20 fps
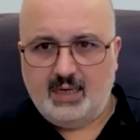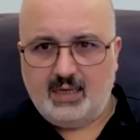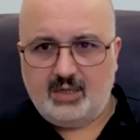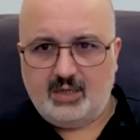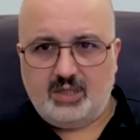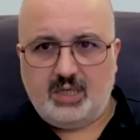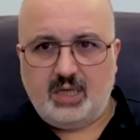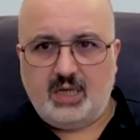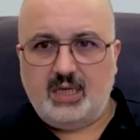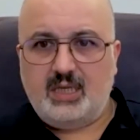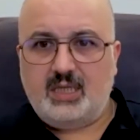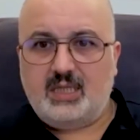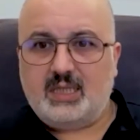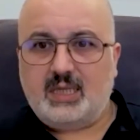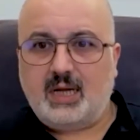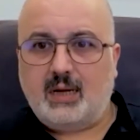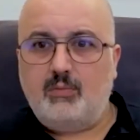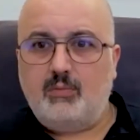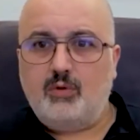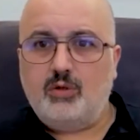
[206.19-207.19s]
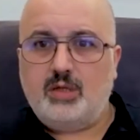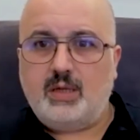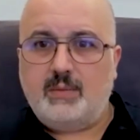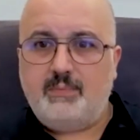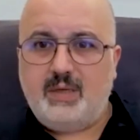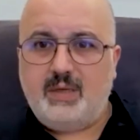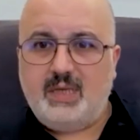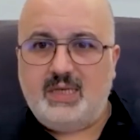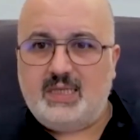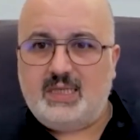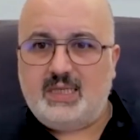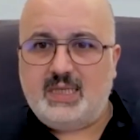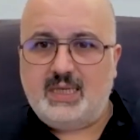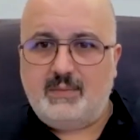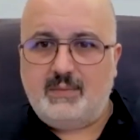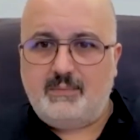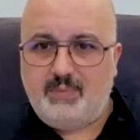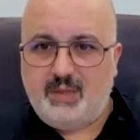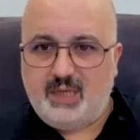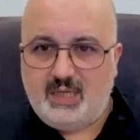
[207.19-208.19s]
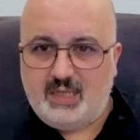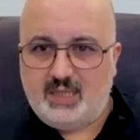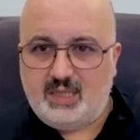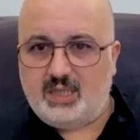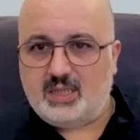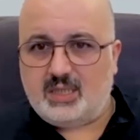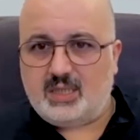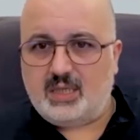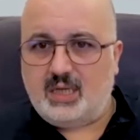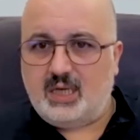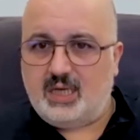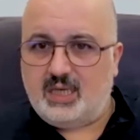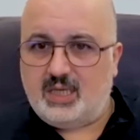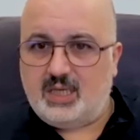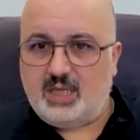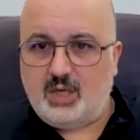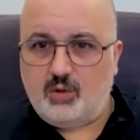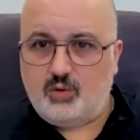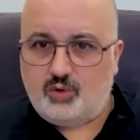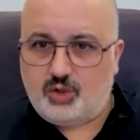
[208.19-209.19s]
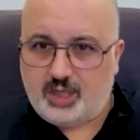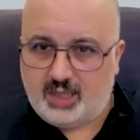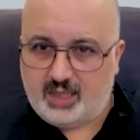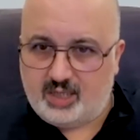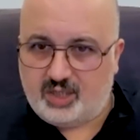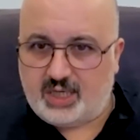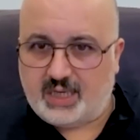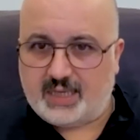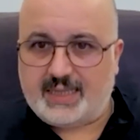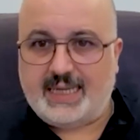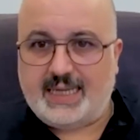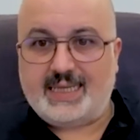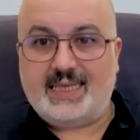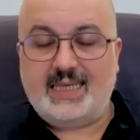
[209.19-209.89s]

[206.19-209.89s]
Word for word: işte İstanbul'da birisini birinci sıraya 2'ye 3'e yazacaklar.